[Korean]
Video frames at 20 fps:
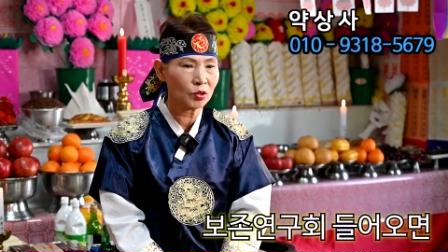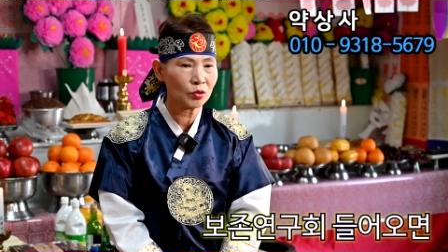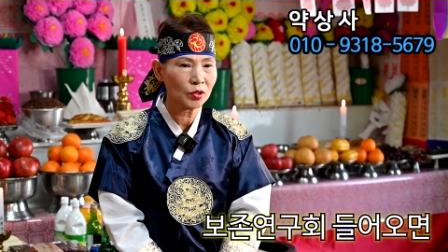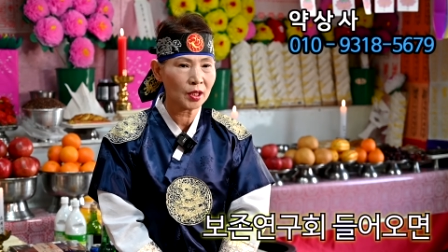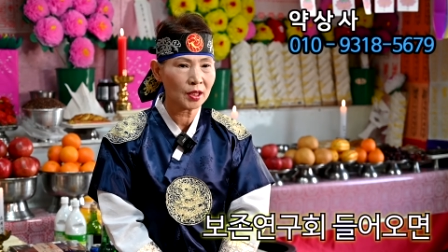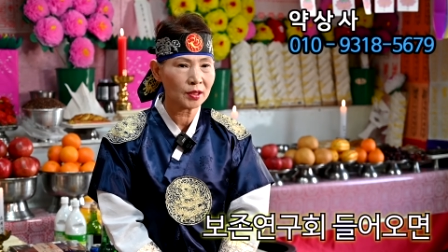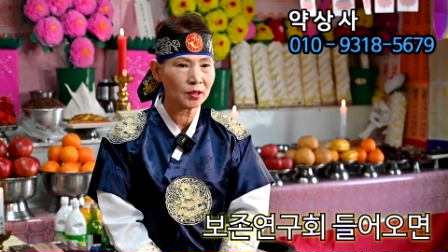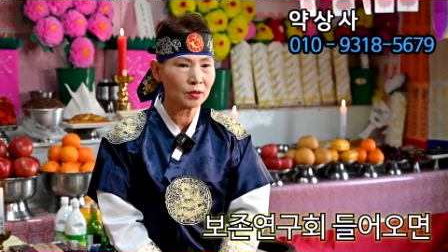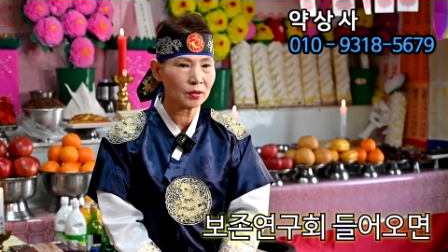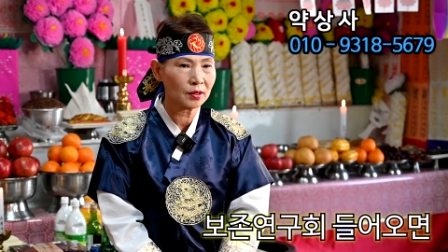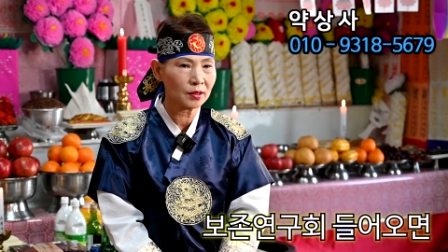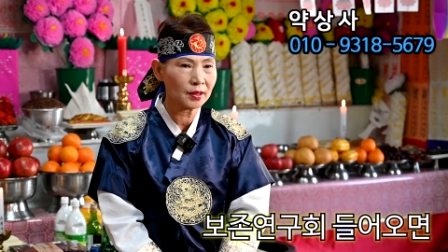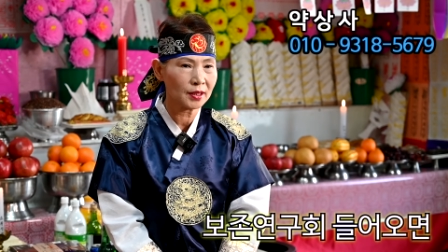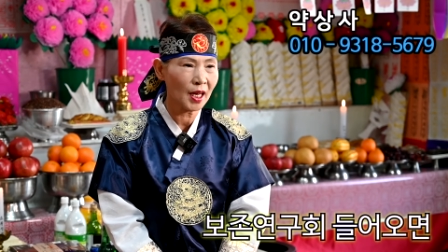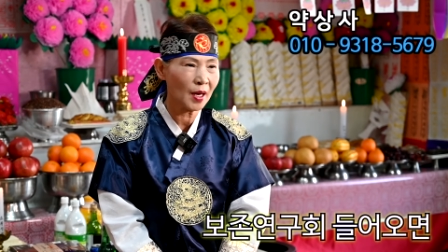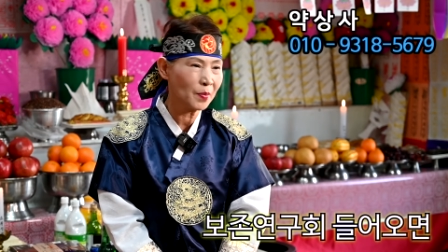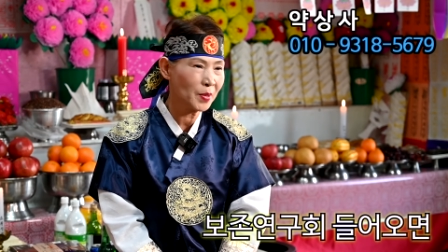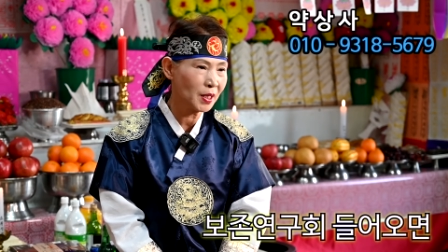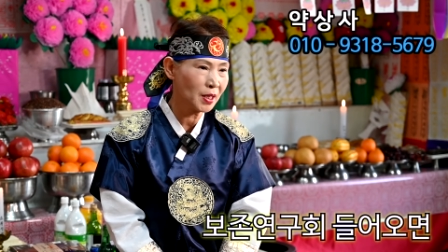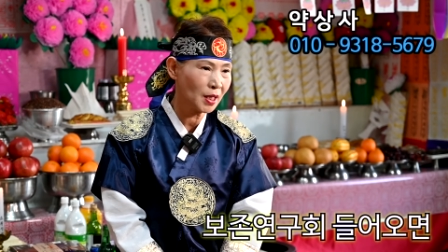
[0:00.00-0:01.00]
우리가
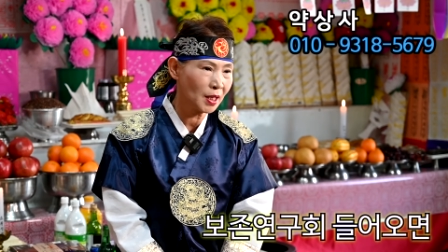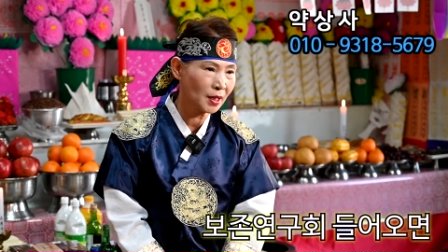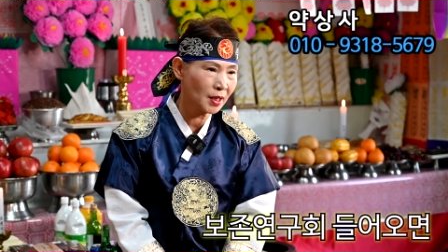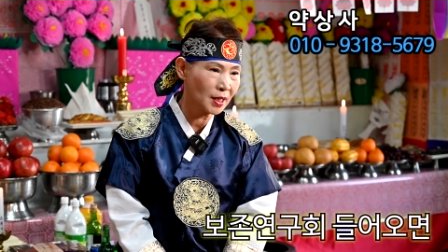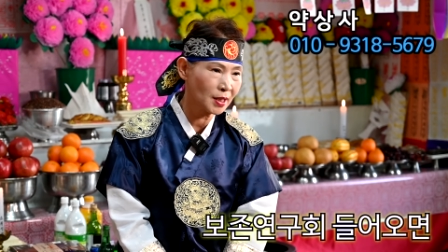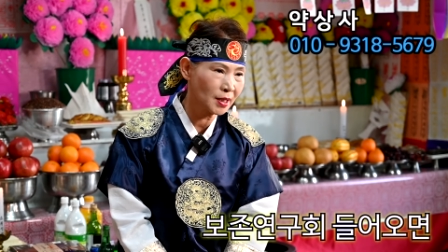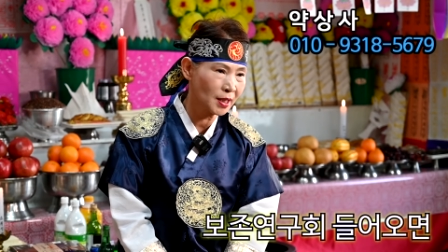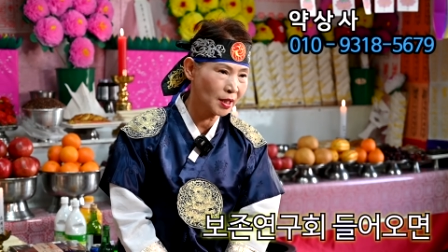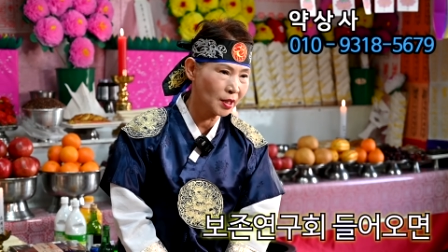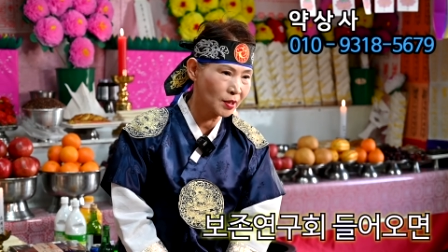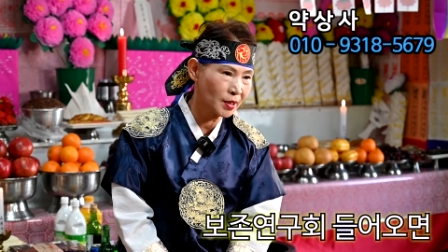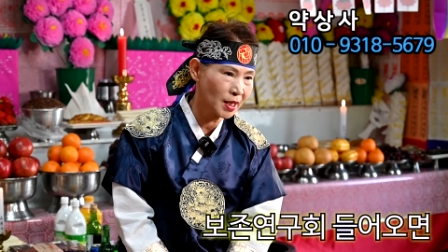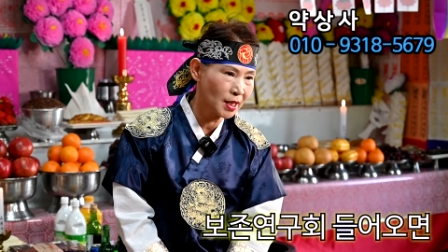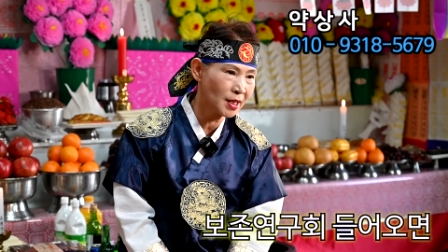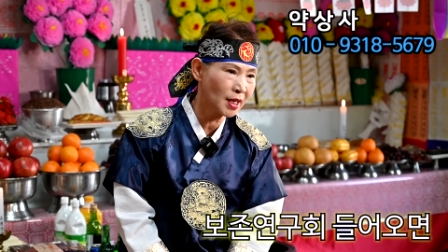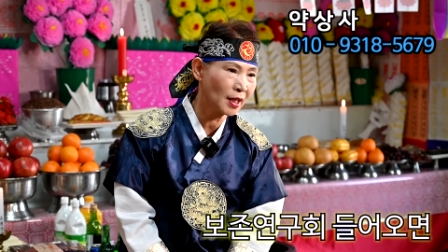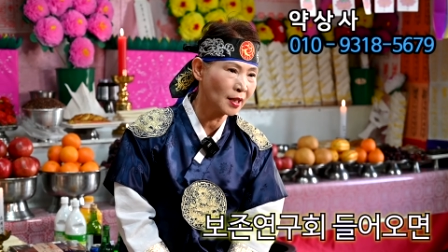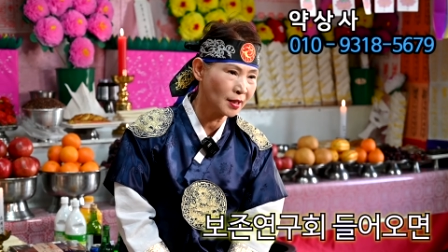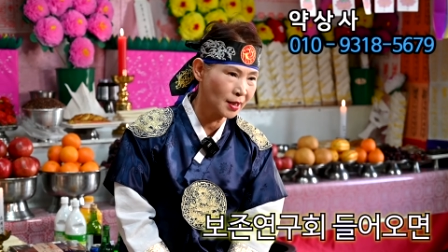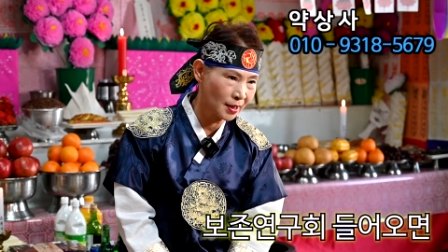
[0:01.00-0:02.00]
사명이라는 게 있잖아요.
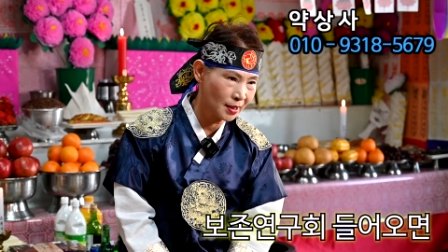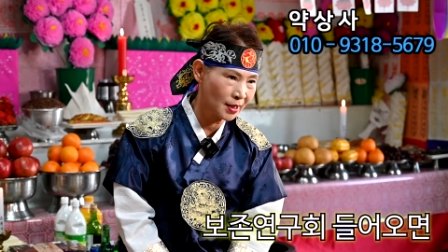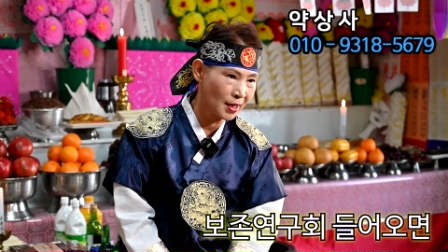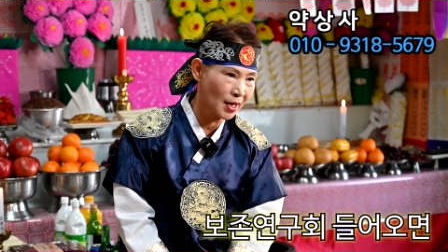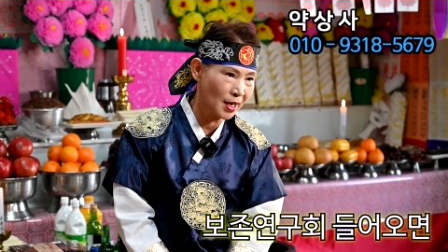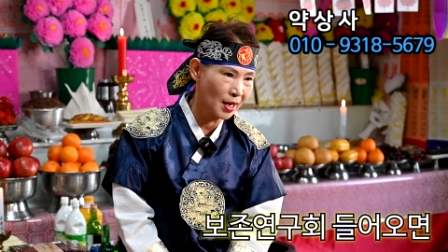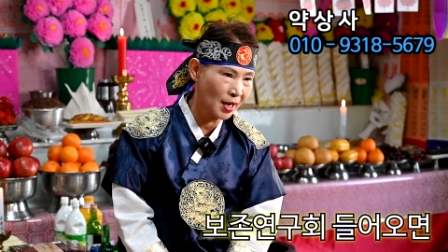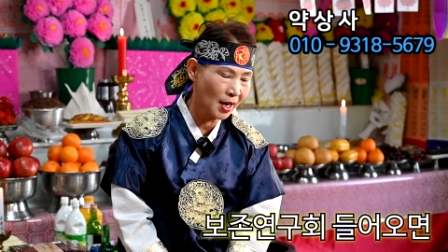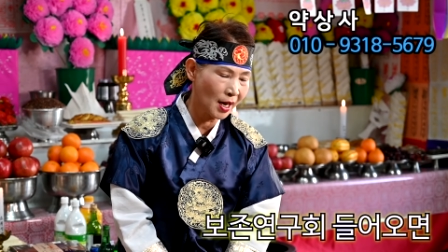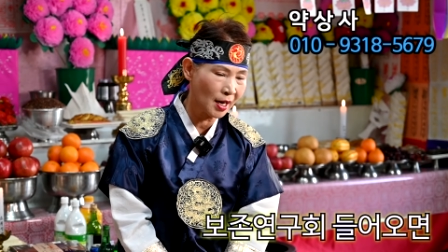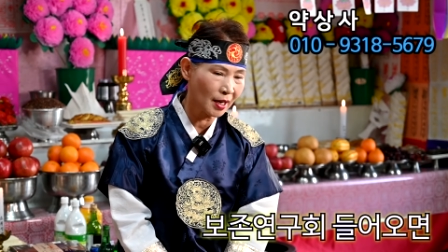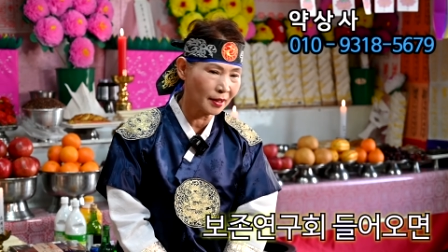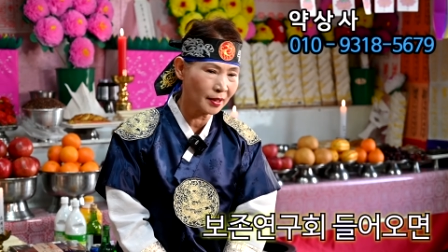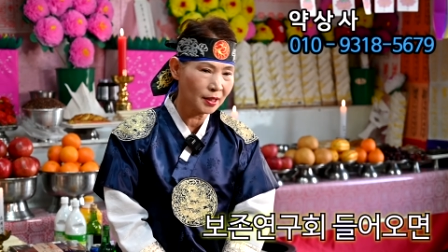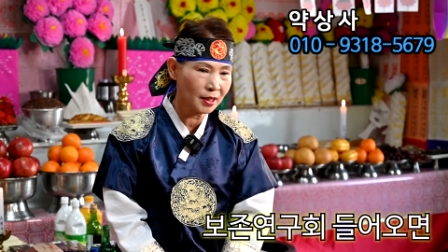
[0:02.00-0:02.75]
제자가 될 때에